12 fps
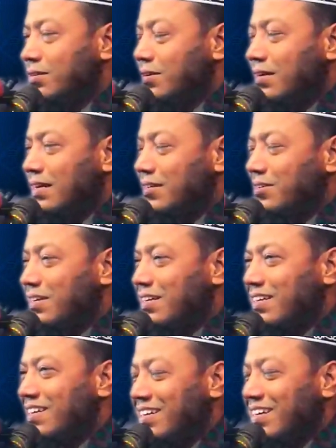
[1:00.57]
জন্য জন্যে আসলে
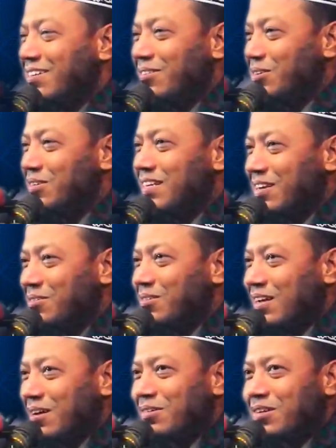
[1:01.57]

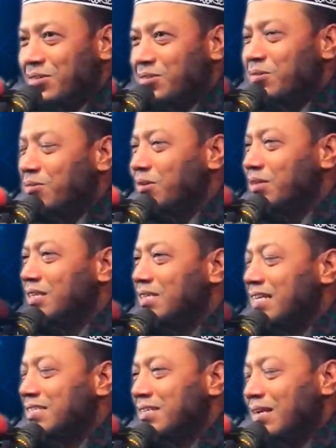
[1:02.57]
অনুষ্ঠানগুলো এখনই শুরু করতে
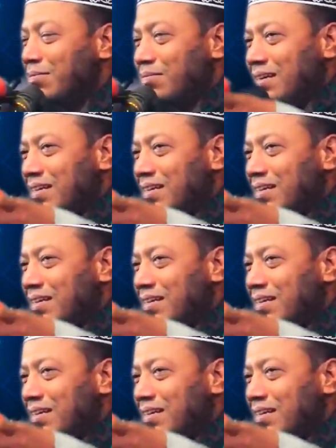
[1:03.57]
চাচ্ছিলাম